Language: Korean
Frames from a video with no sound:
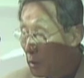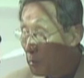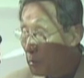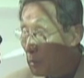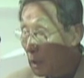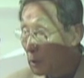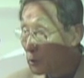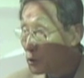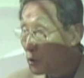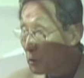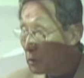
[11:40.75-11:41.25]

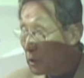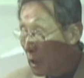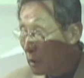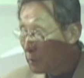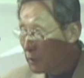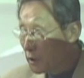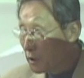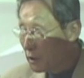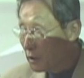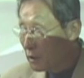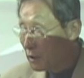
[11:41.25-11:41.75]

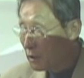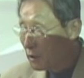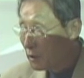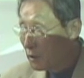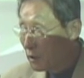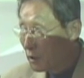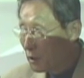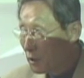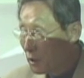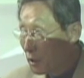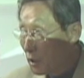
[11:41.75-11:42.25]
만족감이
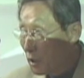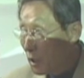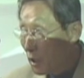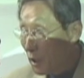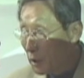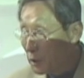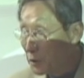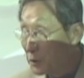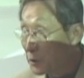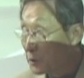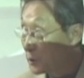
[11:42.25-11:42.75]

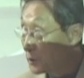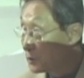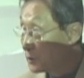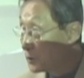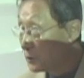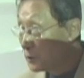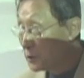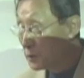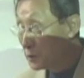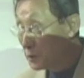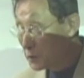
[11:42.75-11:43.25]
안
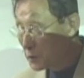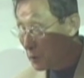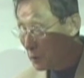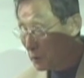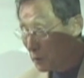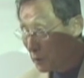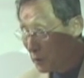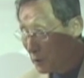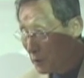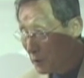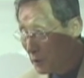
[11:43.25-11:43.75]
느껴지는
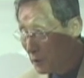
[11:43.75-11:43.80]
거죠.